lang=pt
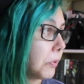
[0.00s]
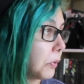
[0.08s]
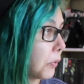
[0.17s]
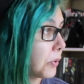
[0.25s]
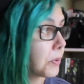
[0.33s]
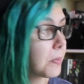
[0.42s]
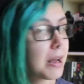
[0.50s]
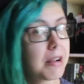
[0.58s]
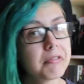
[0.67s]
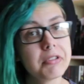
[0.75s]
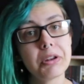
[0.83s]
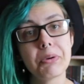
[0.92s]
loiro,
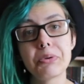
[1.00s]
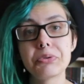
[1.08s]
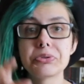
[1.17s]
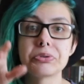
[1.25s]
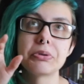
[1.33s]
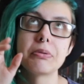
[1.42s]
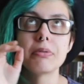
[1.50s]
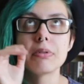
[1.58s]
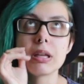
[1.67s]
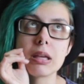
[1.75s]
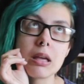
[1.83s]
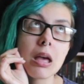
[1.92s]
maravilhoso
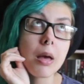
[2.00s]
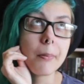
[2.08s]
e